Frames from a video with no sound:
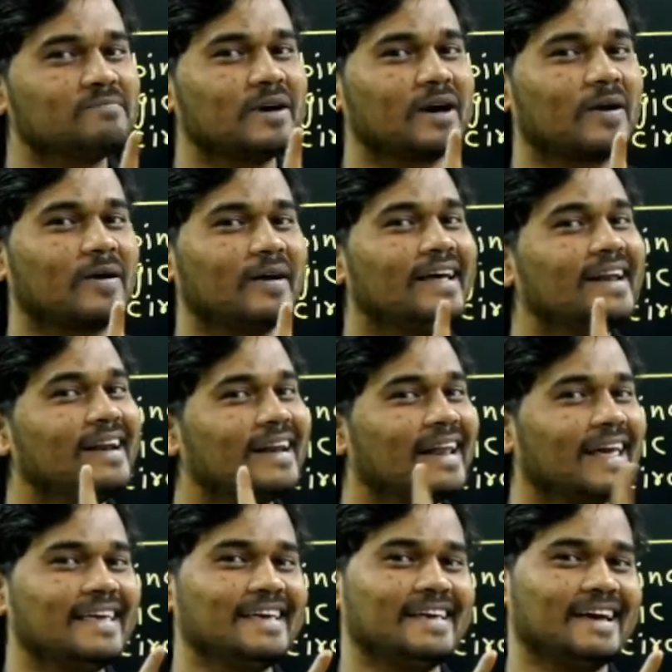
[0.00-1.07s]
बार ऑर्डर
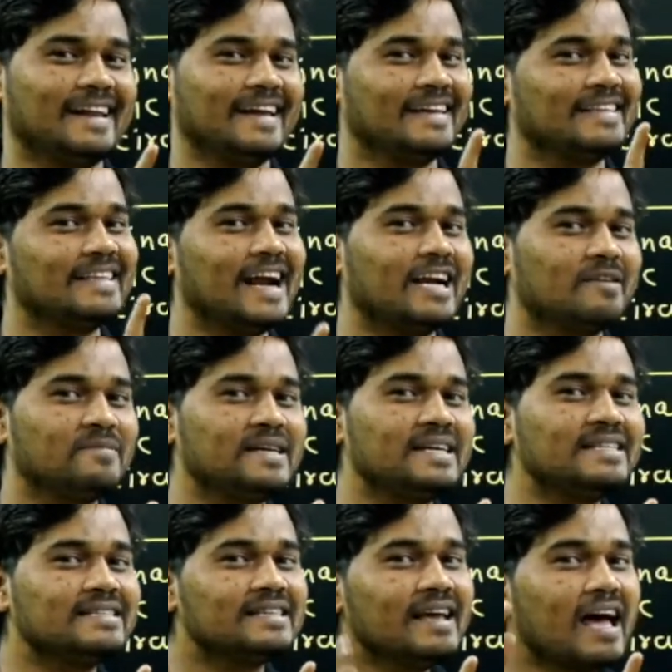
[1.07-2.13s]
नहीं करेंगे दैट
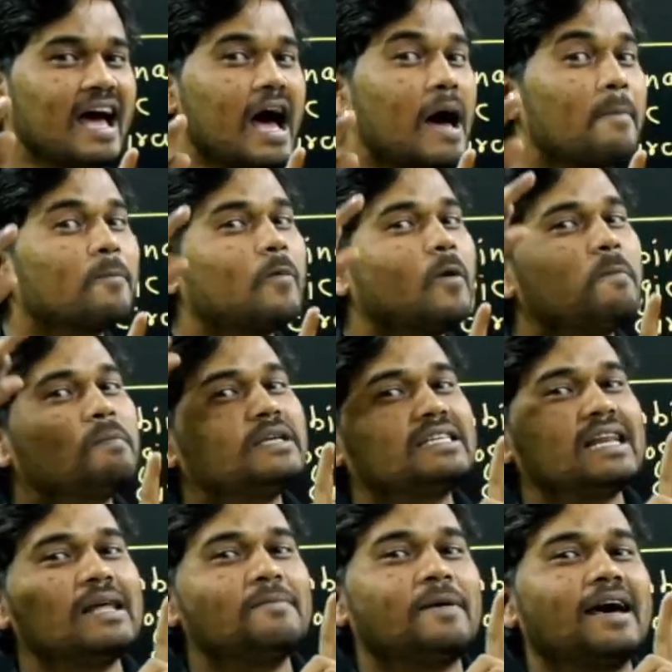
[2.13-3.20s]
मीन्स आपको
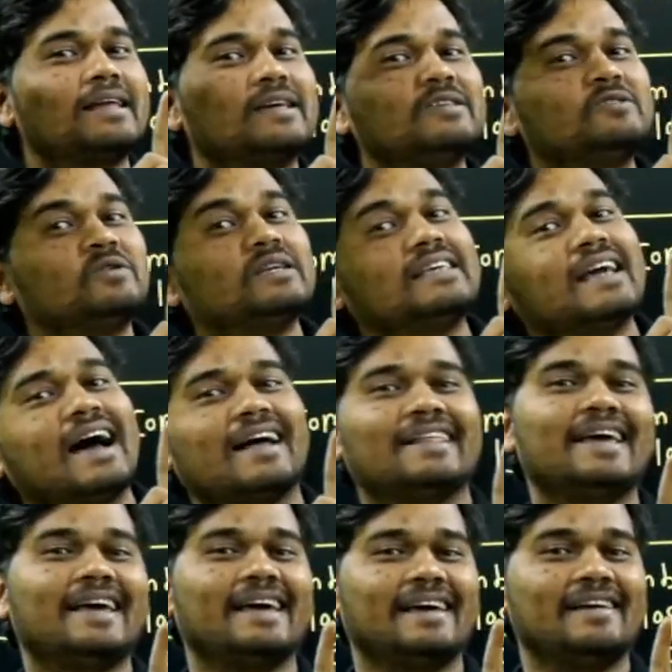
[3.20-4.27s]
पिछले बार की जो
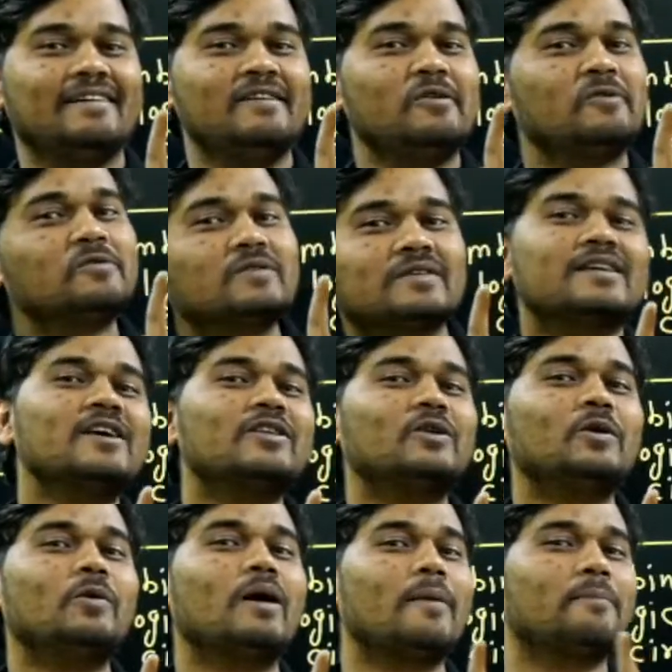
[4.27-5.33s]
यादें हैं उसके
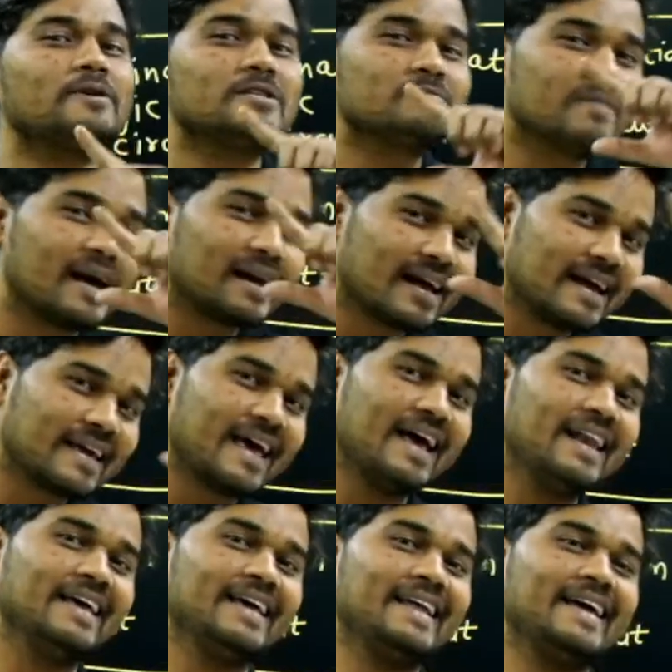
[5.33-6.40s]
थ्रू आप इस बार का क्या
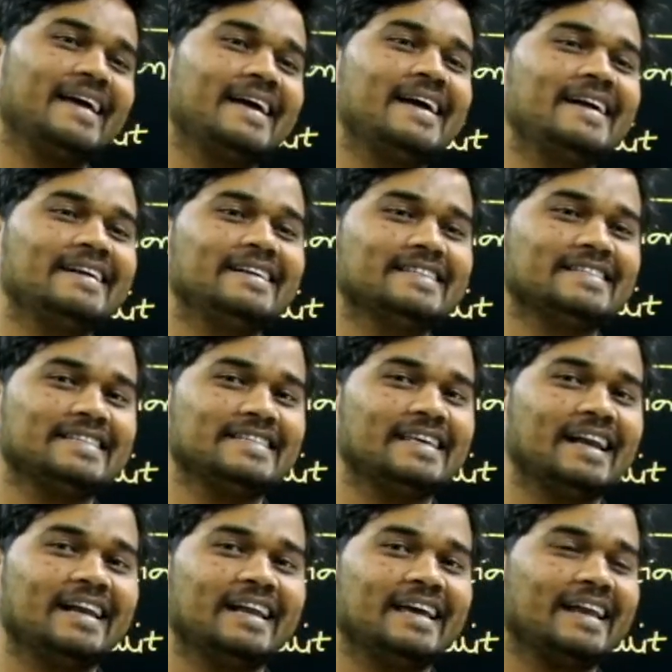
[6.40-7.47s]
ले रहे हैं
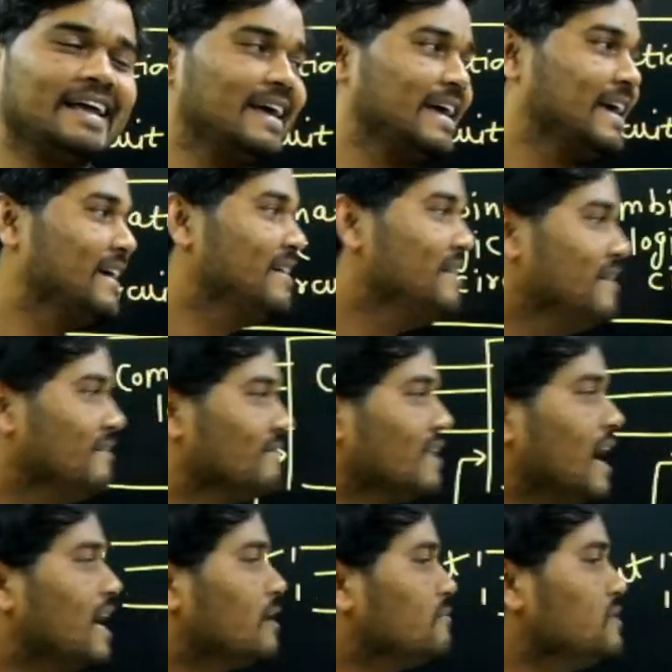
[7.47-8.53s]
डिसीजन ले रहे हैं
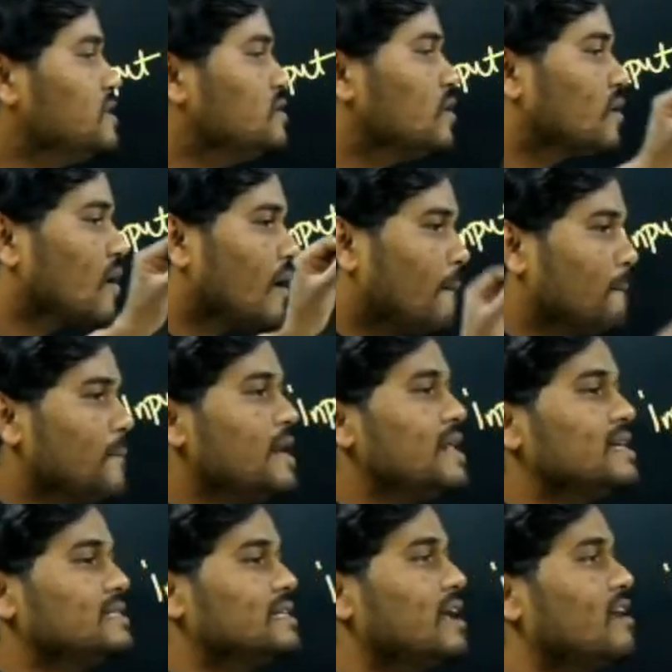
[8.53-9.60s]
दैट मीन्स जो कॉम्बिनेशनल